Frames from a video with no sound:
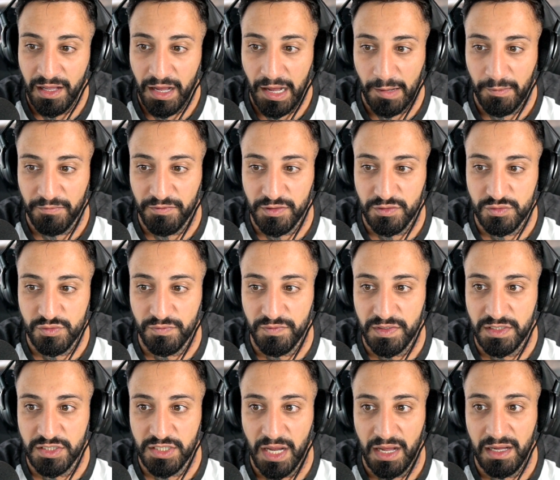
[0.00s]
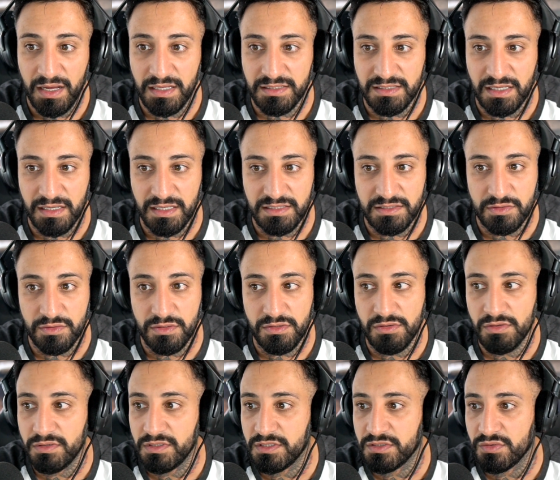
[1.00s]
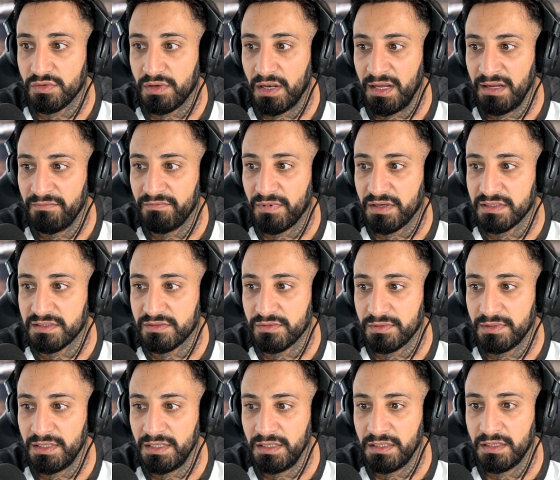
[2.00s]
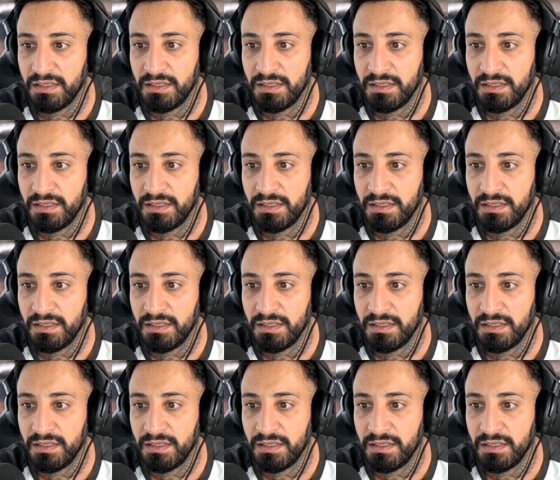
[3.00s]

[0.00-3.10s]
Aber wenn du so wenig Haare hast, dann lässt du die doch nicht so lang wachsen, oder?